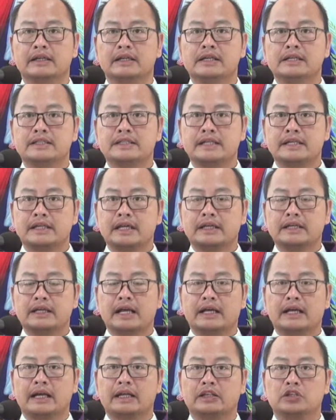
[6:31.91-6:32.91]
chính thánh
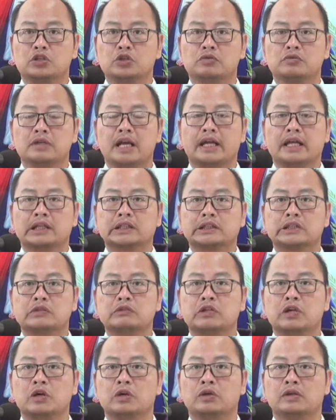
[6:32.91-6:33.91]
thần đã thúc đẩy các tông đồ